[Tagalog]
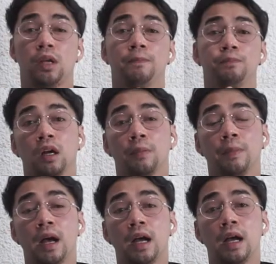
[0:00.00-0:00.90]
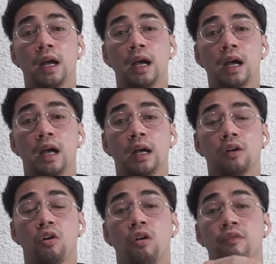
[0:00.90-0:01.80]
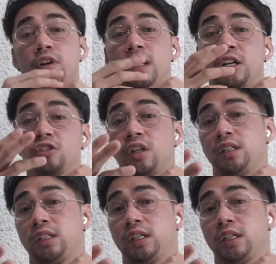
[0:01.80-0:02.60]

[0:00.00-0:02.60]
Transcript: eh mako-cover lang siya in